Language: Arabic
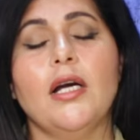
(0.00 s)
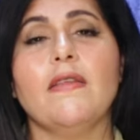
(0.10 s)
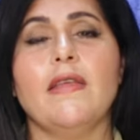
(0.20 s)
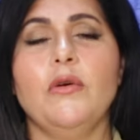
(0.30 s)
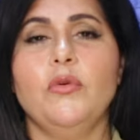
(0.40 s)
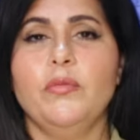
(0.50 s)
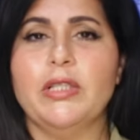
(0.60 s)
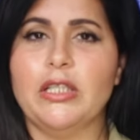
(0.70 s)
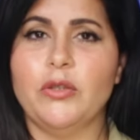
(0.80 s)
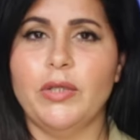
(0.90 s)
أكثر
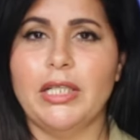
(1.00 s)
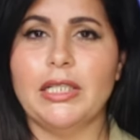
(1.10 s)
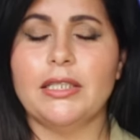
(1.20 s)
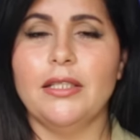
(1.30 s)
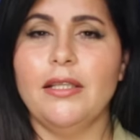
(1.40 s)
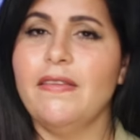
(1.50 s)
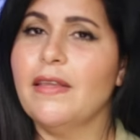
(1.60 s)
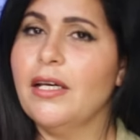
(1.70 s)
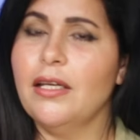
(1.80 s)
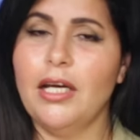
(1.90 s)
من رواية
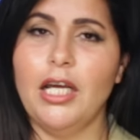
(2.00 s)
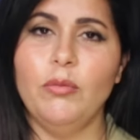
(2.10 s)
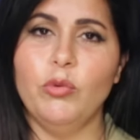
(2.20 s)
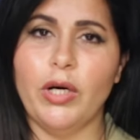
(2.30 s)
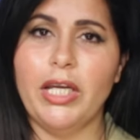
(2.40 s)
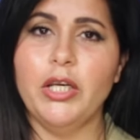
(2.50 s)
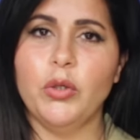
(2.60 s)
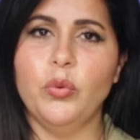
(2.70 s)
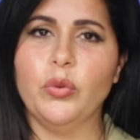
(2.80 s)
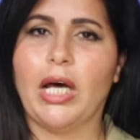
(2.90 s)
ذكرها
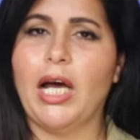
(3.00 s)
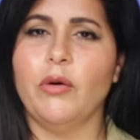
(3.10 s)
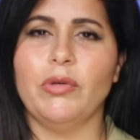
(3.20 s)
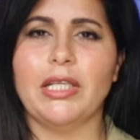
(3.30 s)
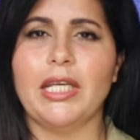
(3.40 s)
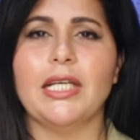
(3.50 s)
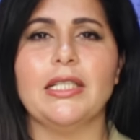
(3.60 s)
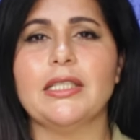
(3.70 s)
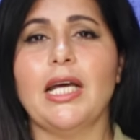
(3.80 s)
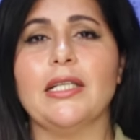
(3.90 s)
المؤرخون حول
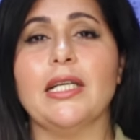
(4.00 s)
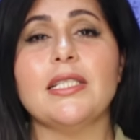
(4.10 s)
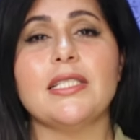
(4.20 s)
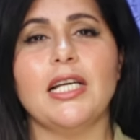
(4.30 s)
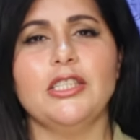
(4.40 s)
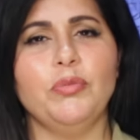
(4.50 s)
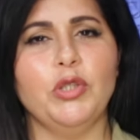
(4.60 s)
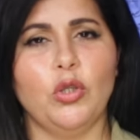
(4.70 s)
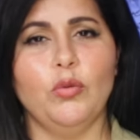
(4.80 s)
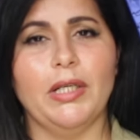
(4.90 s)
نهاية حياة سعد
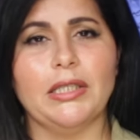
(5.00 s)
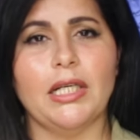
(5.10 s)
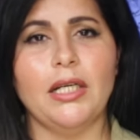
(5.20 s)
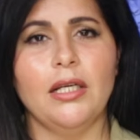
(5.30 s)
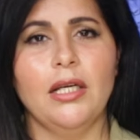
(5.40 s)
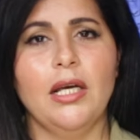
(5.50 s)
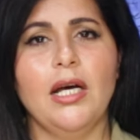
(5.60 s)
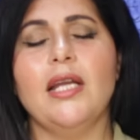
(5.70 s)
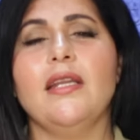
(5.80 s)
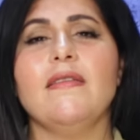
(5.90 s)
بن عبادة
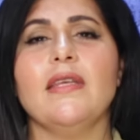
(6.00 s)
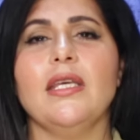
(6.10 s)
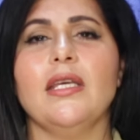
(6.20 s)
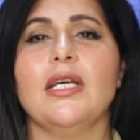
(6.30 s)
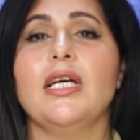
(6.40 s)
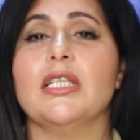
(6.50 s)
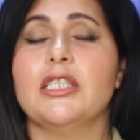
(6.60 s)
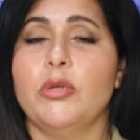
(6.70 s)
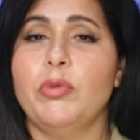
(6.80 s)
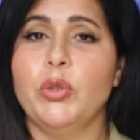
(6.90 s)
الذي
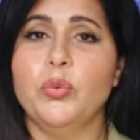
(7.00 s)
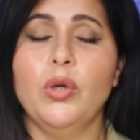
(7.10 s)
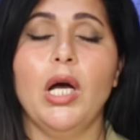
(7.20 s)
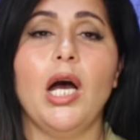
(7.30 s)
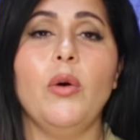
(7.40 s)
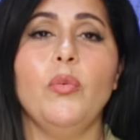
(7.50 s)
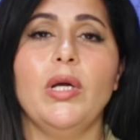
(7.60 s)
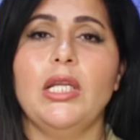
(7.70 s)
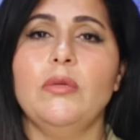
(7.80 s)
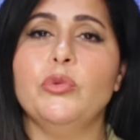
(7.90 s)
اعتبروه
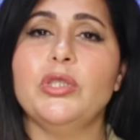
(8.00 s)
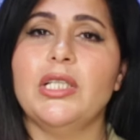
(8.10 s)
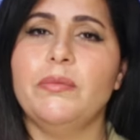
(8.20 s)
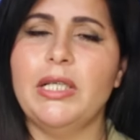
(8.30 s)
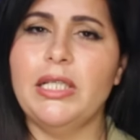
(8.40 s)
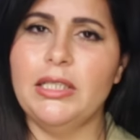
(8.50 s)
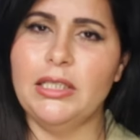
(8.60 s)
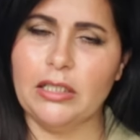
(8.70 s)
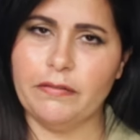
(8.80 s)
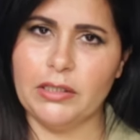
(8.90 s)
أول
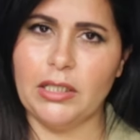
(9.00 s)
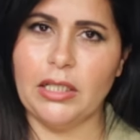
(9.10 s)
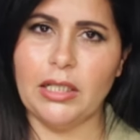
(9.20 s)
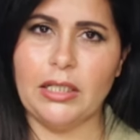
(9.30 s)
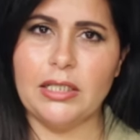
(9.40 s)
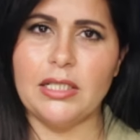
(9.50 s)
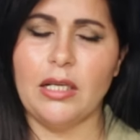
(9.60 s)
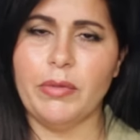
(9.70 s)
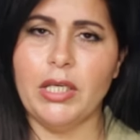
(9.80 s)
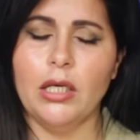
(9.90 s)
المتمردين في التاريخ
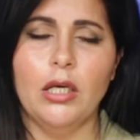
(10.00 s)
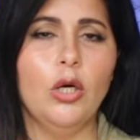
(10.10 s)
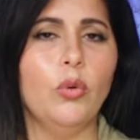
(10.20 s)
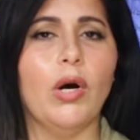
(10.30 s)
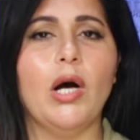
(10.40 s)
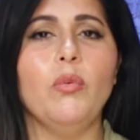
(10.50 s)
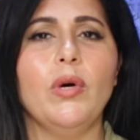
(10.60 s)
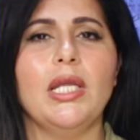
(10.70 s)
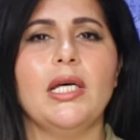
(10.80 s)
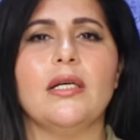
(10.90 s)
الإسلامي
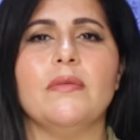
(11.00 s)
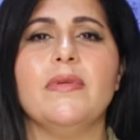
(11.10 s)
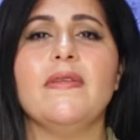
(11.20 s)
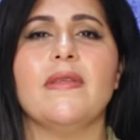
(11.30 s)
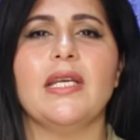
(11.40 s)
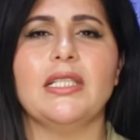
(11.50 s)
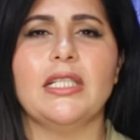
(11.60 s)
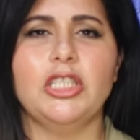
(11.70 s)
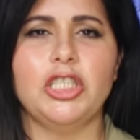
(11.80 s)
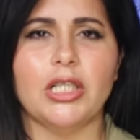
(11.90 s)
وأول
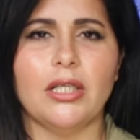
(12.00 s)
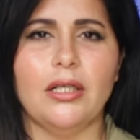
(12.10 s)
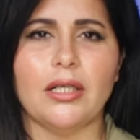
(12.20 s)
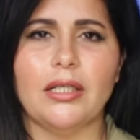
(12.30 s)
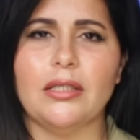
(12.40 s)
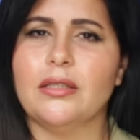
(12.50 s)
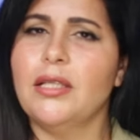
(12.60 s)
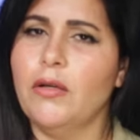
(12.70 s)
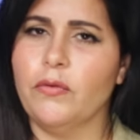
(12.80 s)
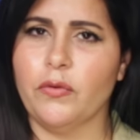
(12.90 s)
بذرة شقاق
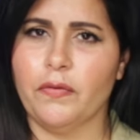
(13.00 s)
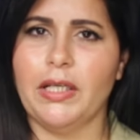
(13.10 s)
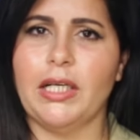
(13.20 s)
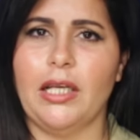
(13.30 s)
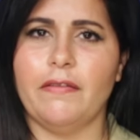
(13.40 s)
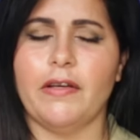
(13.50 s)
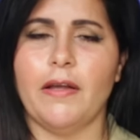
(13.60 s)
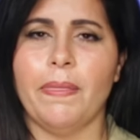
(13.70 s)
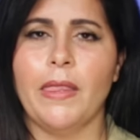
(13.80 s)
تحدث في الخلافة